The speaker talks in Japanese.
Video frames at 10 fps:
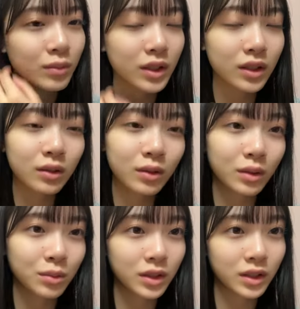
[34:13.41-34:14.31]
まあ、してるの
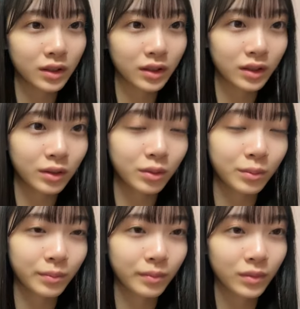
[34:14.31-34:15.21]
かもしれないけど
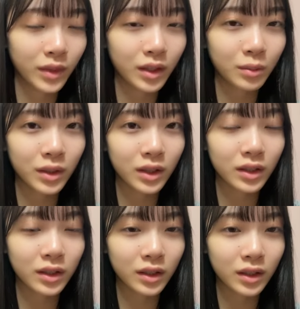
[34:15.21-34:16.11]
あんまり
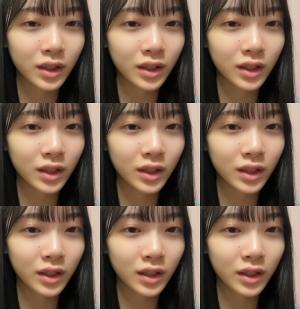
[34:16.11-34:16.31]
なんか「